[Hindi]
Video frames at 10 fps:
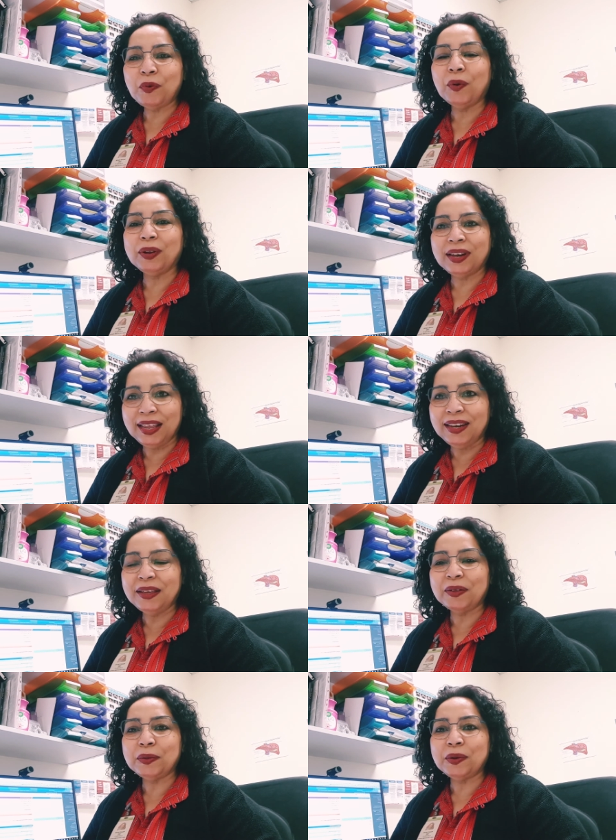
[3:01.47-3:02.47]
फ़ोन ले
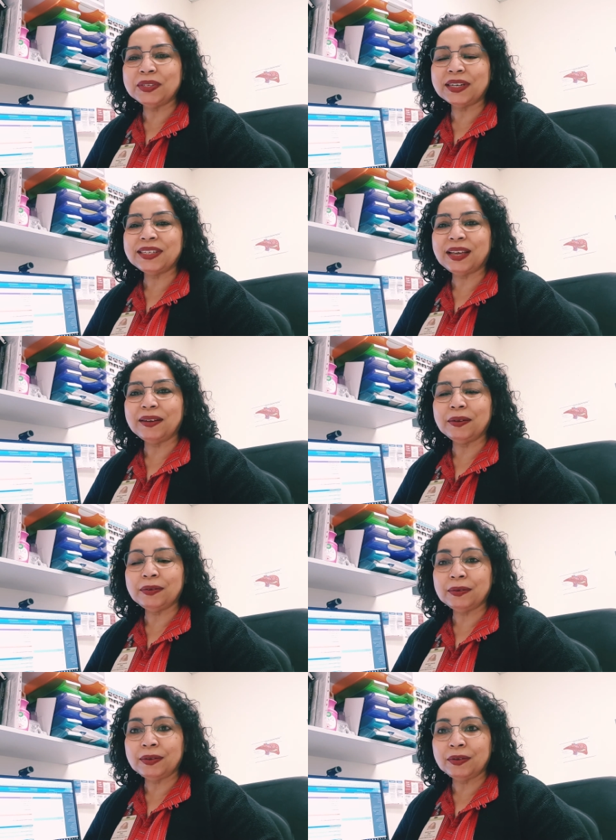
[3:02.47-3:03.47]
लिया 2000 साल
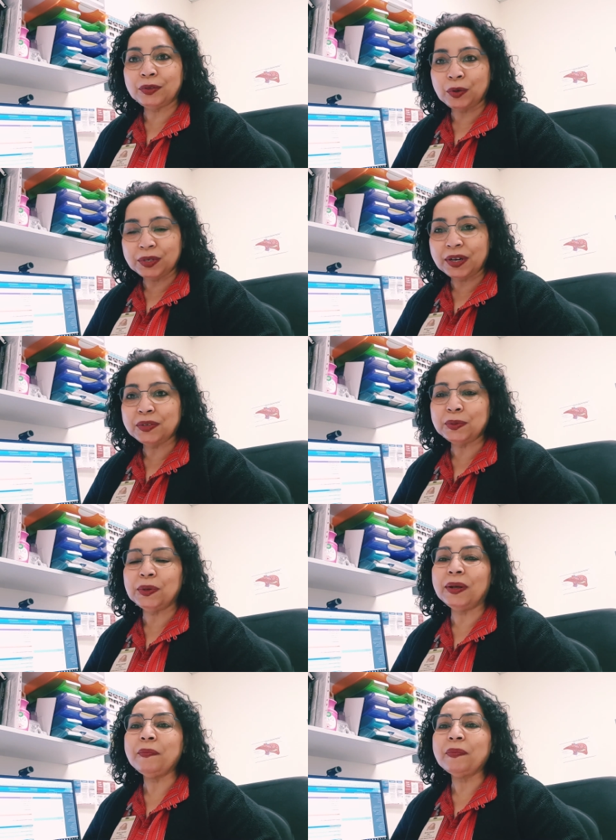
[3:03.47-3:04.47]

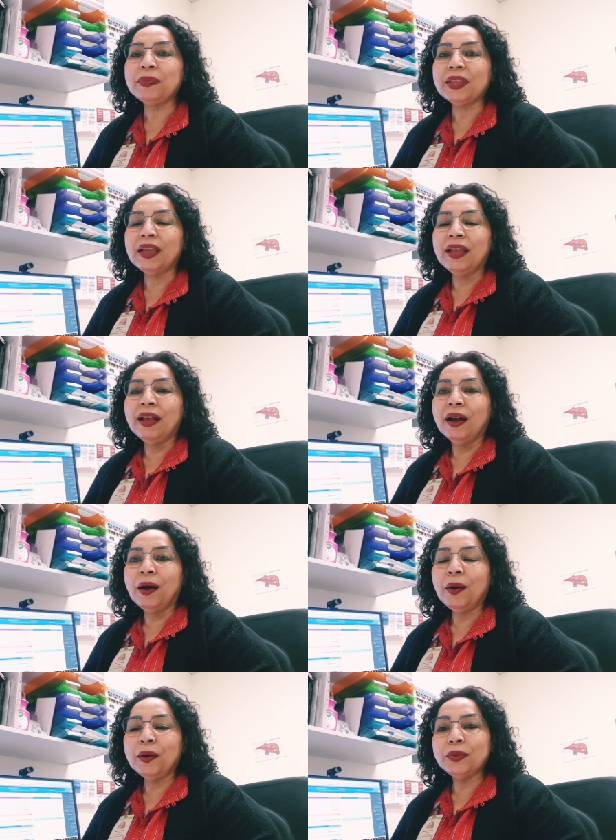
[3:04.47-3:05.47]
2016
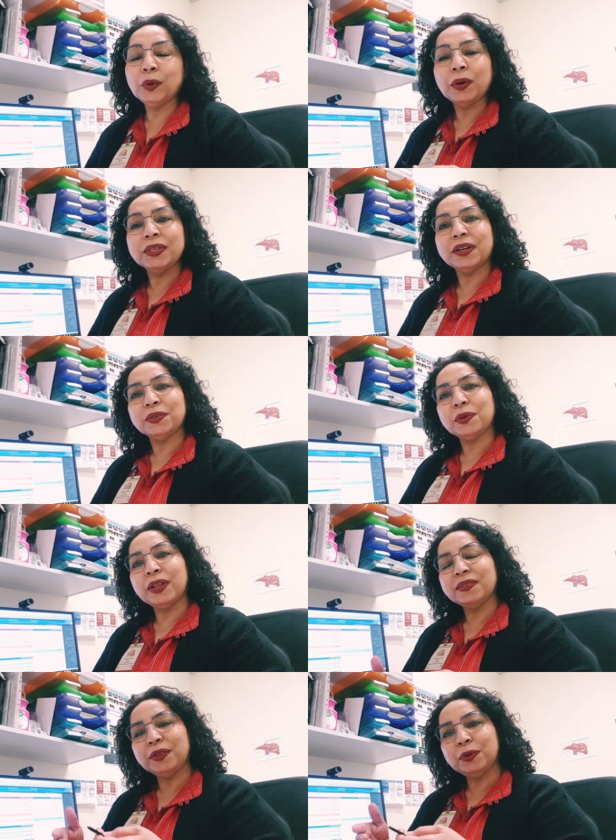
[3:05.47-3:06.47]
और
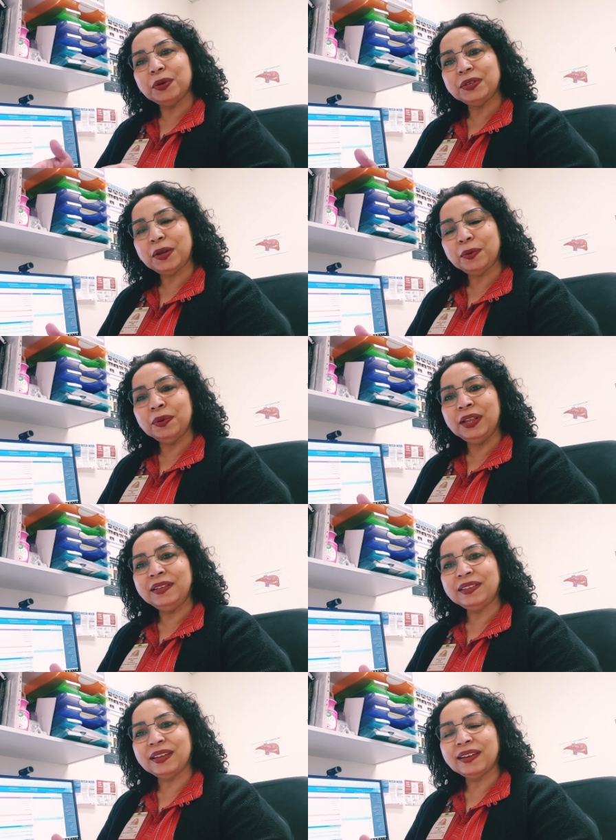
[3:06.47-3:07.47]
2016 से
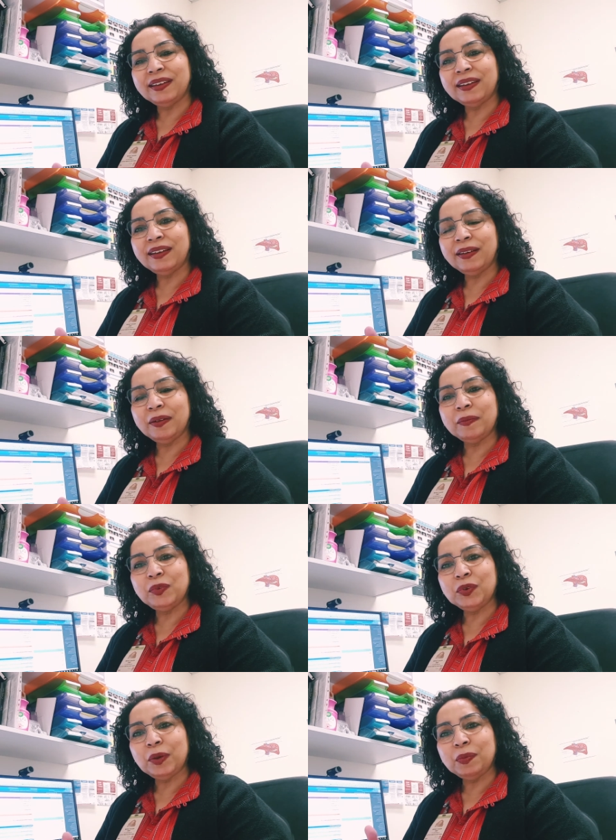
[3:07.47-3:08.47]
2019 तक
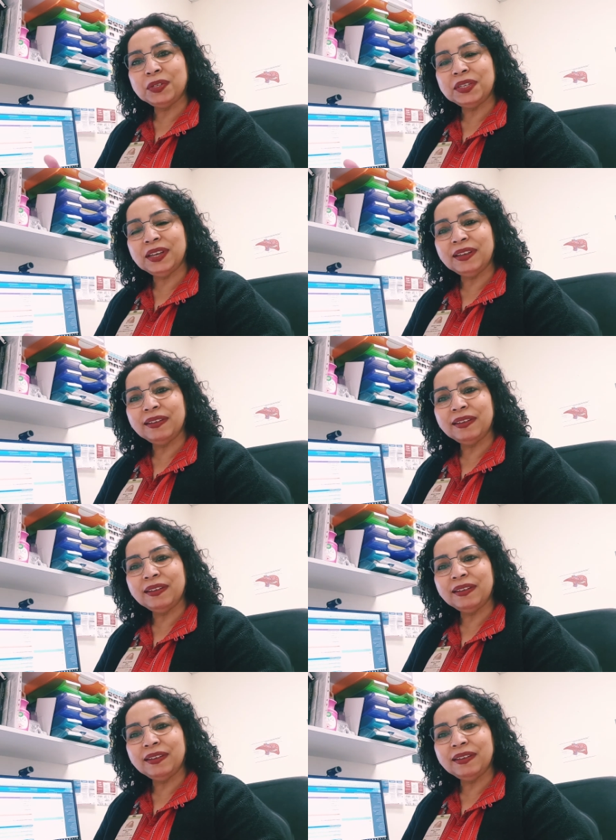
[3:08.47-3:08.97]
चूँकि अब्बा जी की